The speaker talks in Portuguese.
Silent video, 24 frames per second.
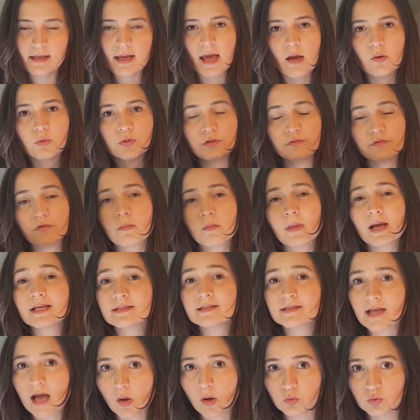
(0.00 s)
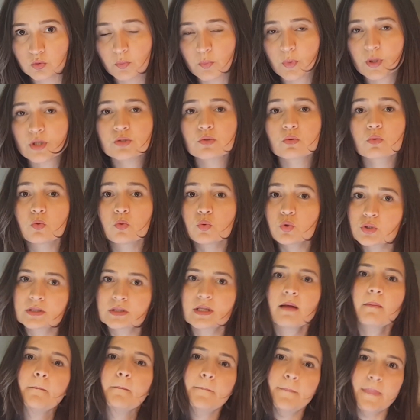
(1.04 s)
é o nível mais alto, por isso
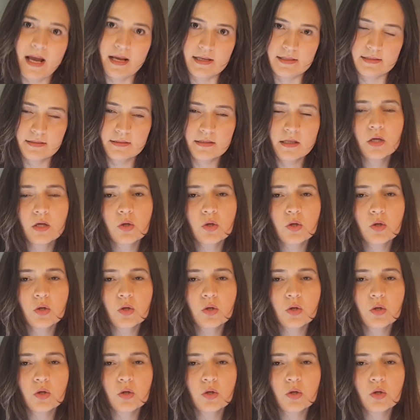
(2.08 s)
custa mais.